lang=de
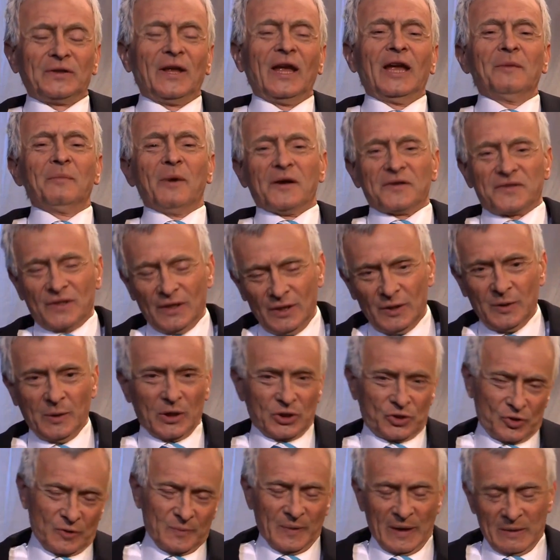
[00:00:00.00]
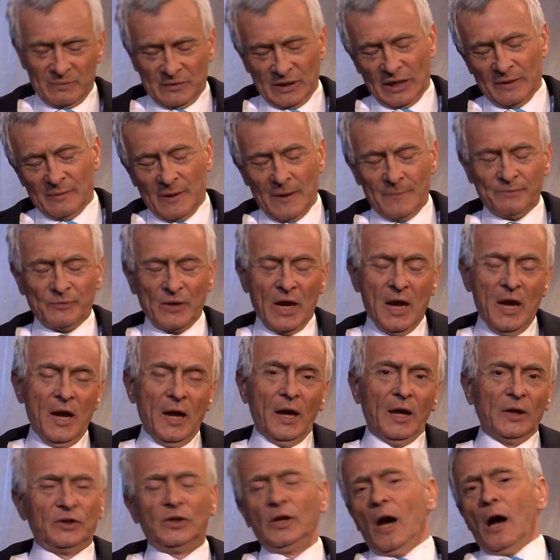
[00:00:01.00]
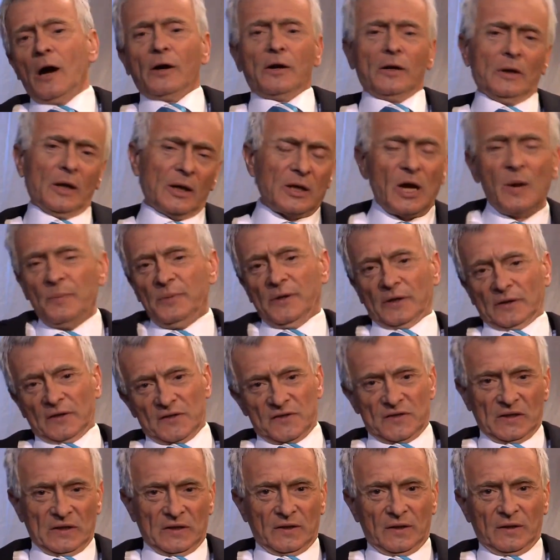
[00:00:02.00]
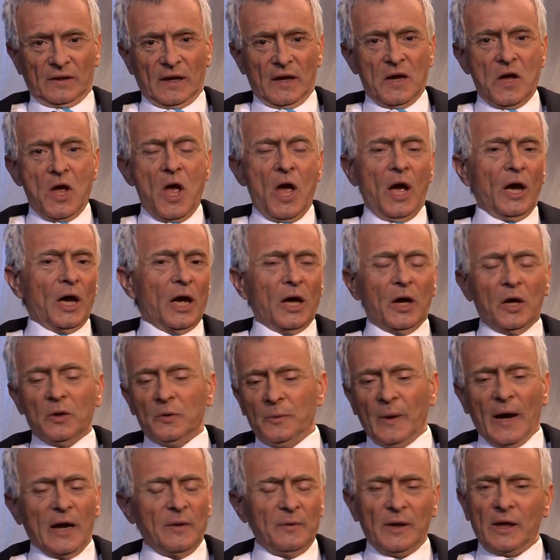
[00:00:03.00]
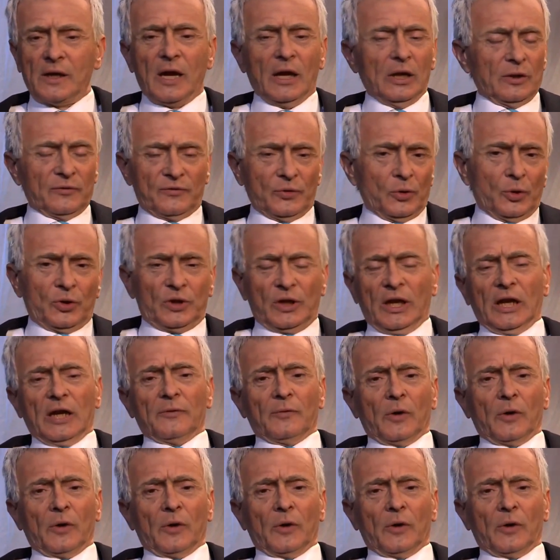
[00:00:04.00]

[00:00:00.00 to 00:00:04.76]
Thema sind wir schon beim Thema. Die Angela kapiert es nicht. Äh, weil wir keine Flüchtlinge